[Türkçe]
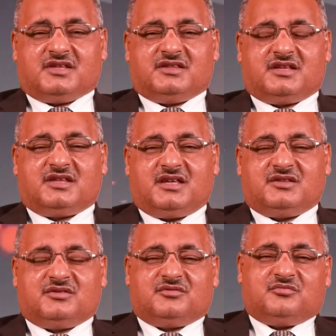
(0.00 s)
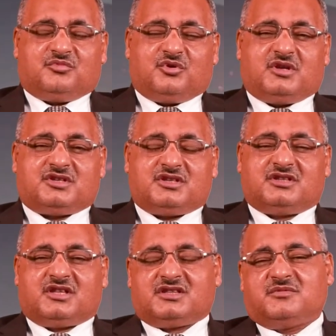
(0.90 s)
neden böyle
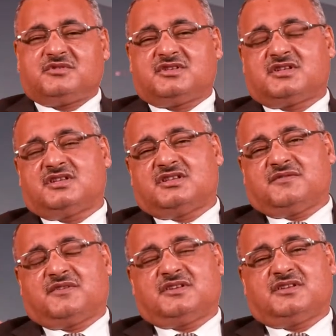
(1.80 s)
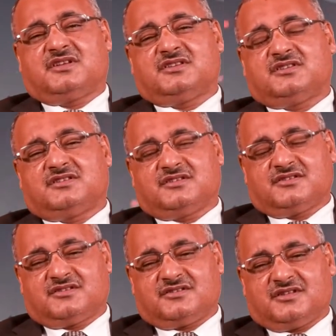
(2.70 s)
şiddetli bir şekilde feryat ettiniz